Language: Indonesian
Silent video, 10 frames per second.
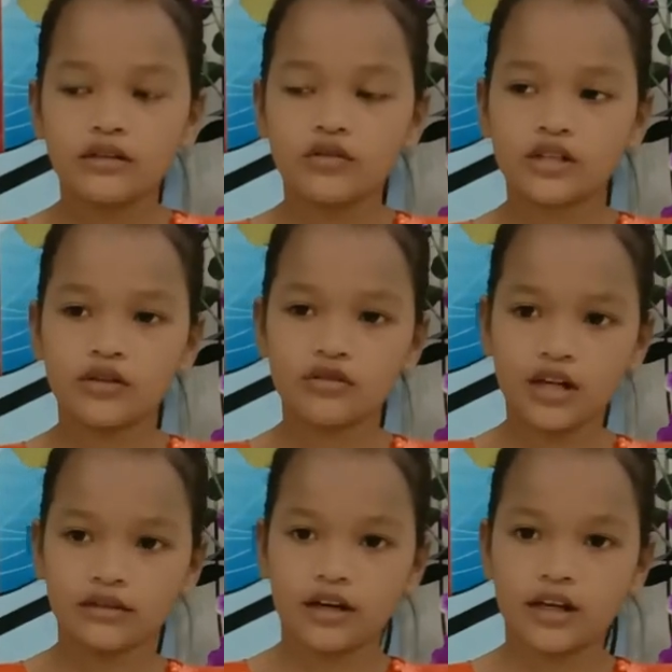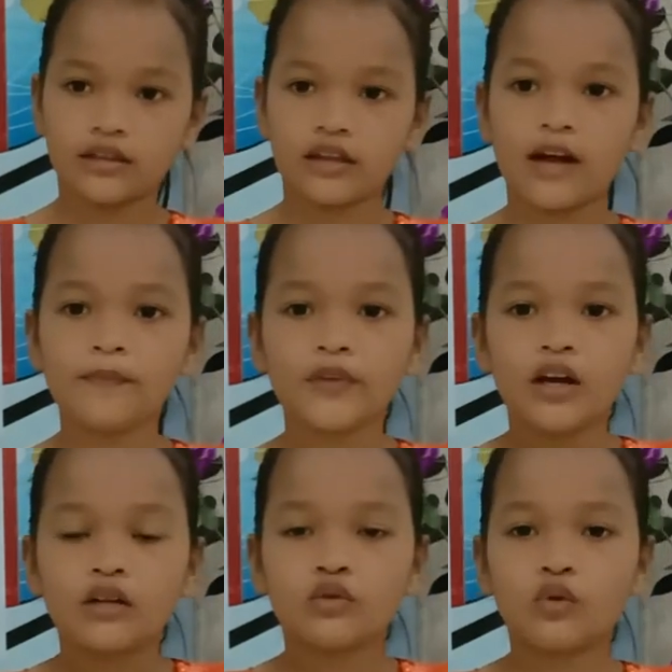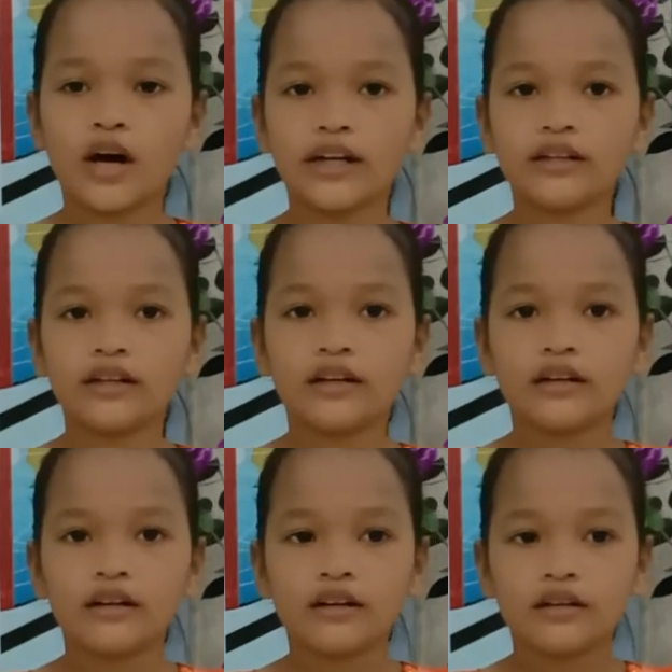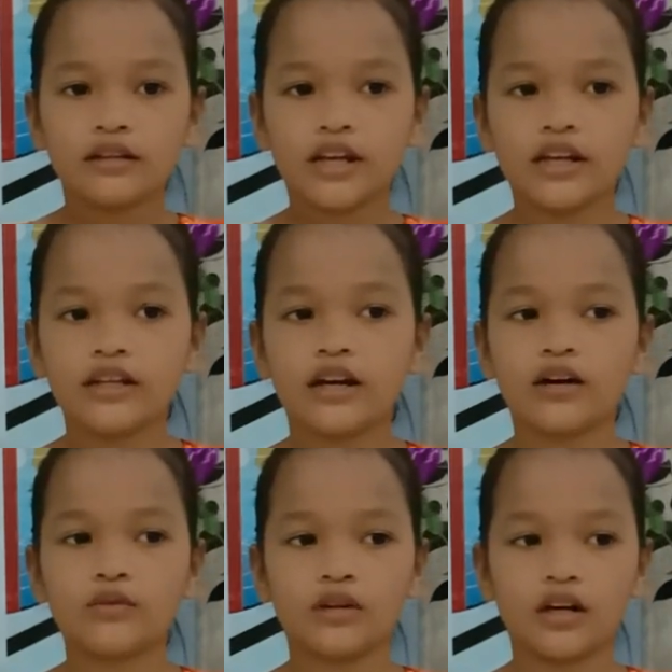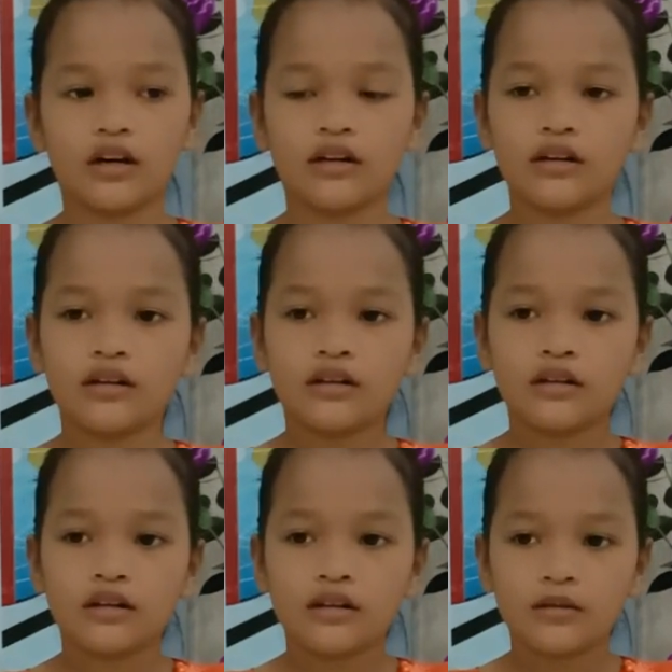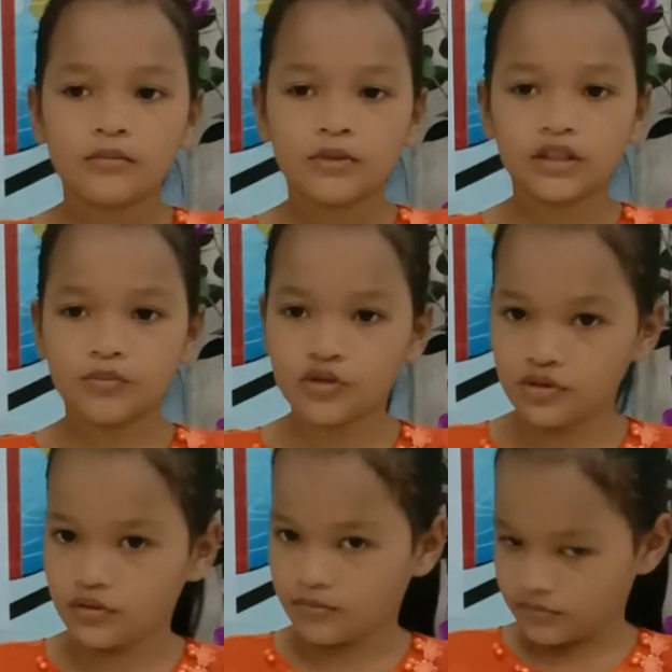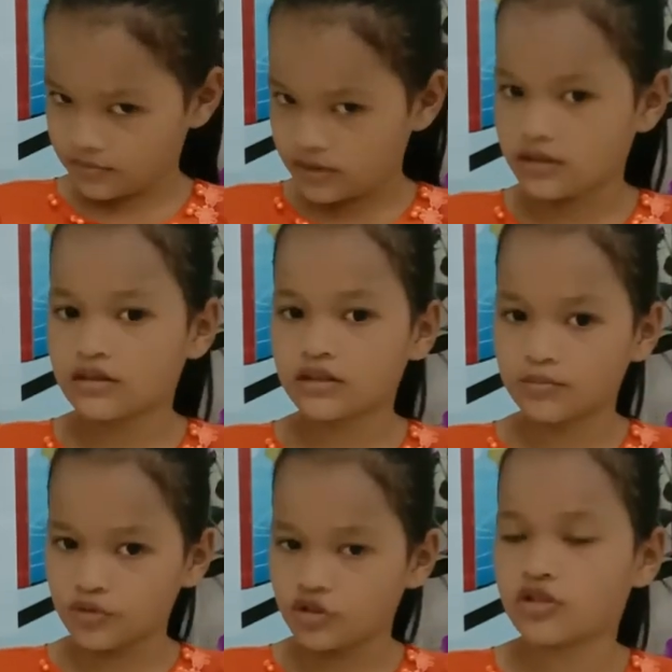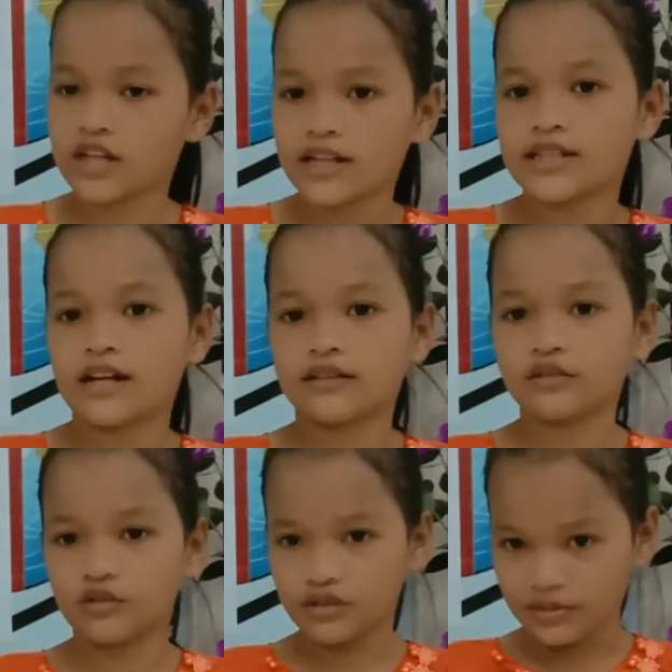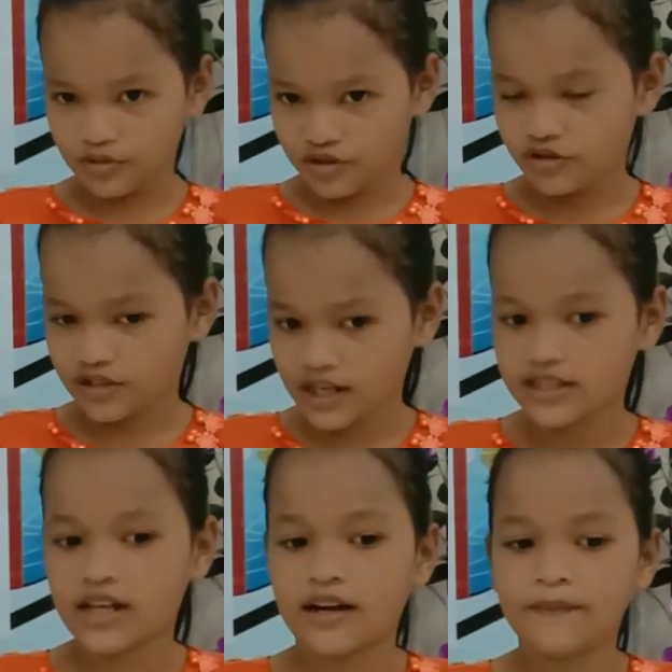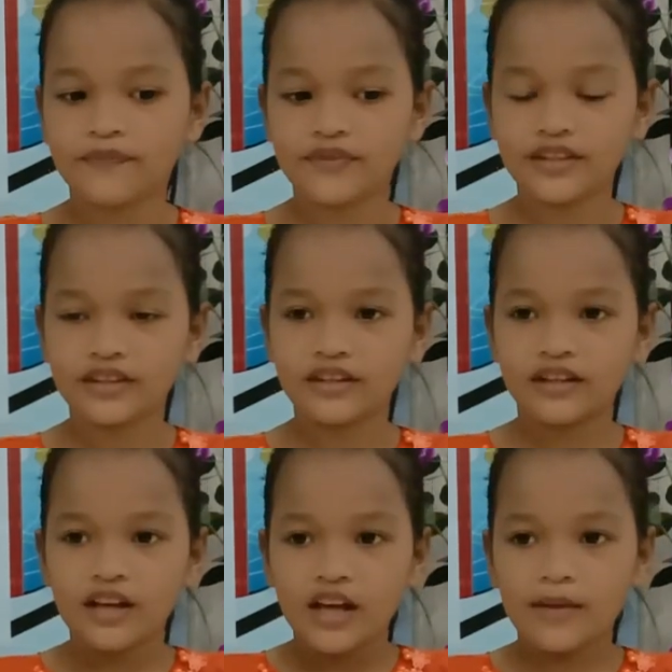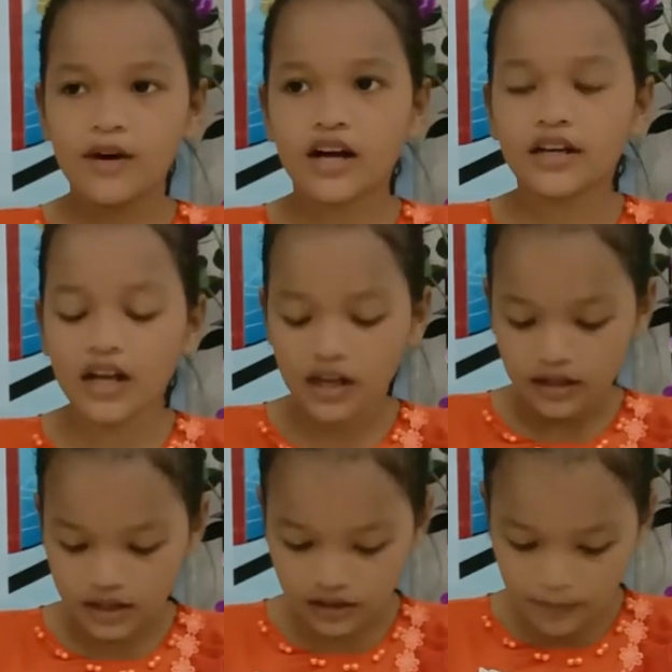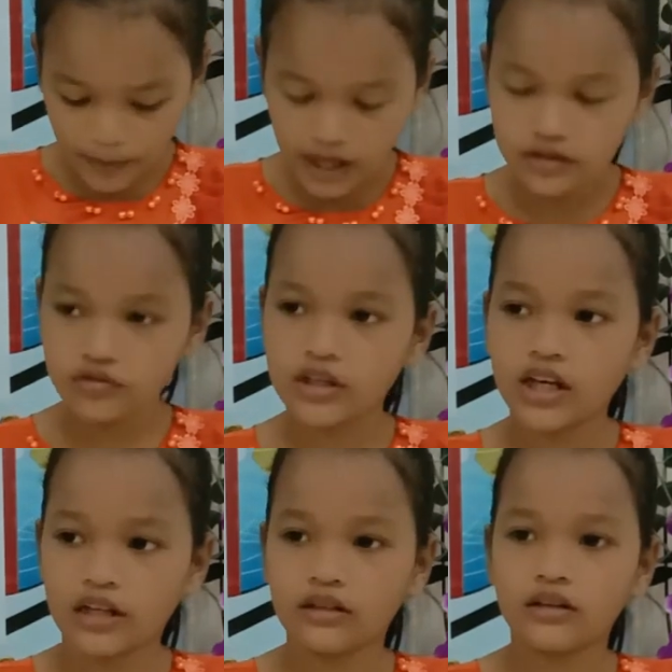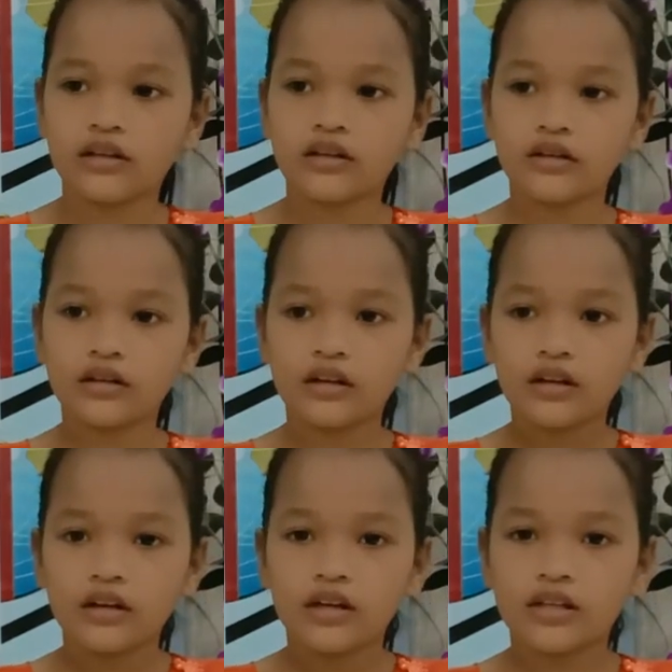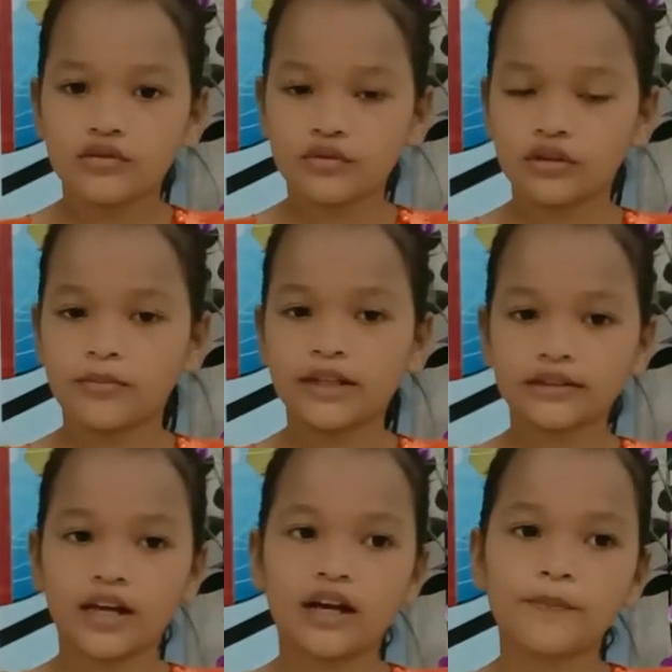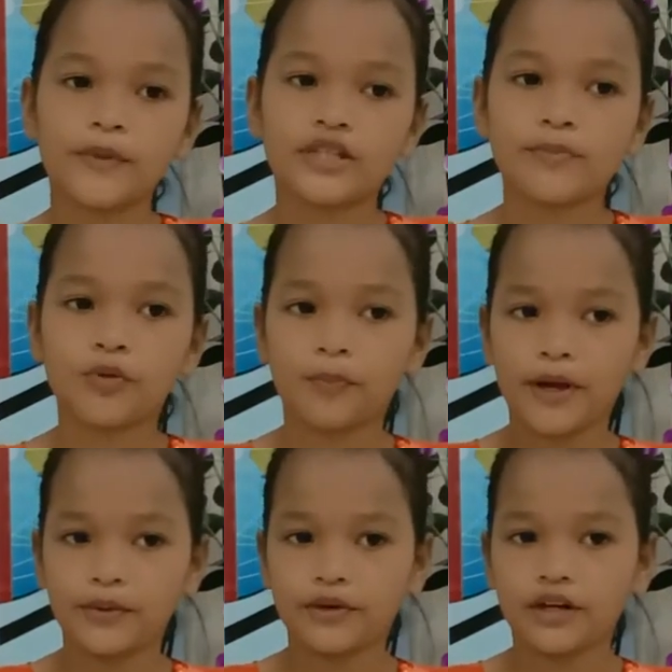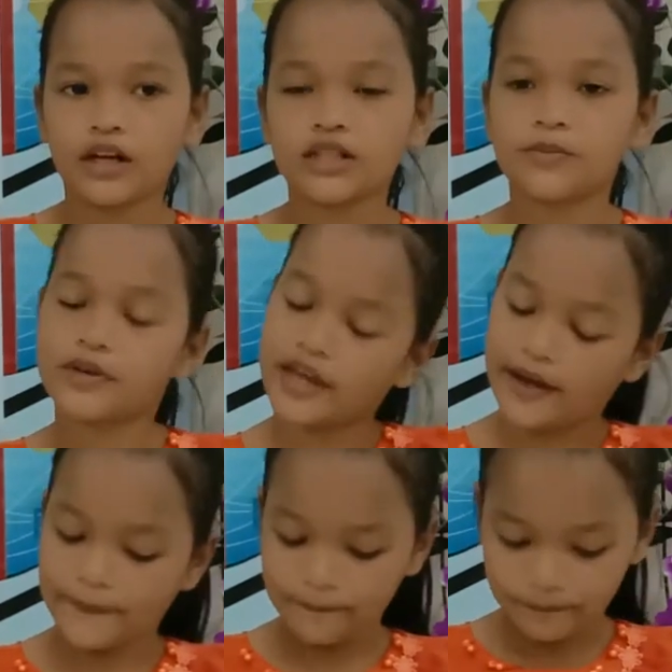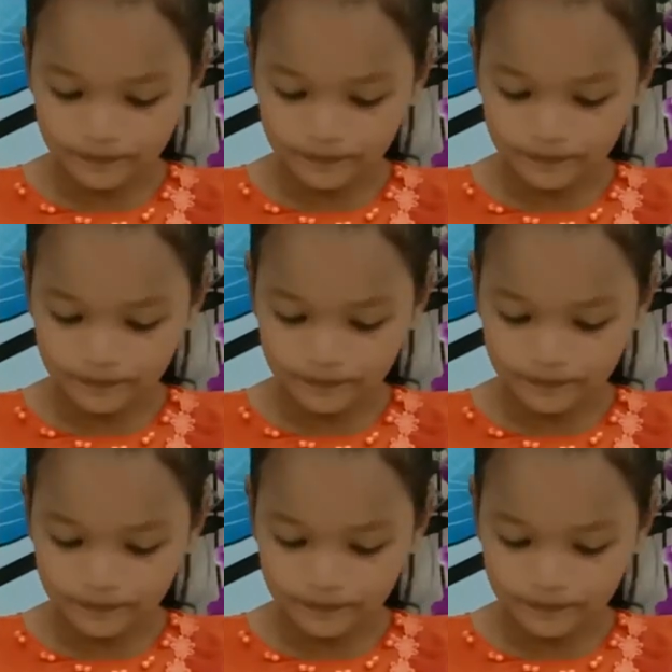dosa-dosa ta. Kita Tuhan git ia guna mentebus tebus dosa sa, tebus dosa ta. Emak ya, karena kita pe harus git. isu teman ta pinjam pulpen dunia si berdeh.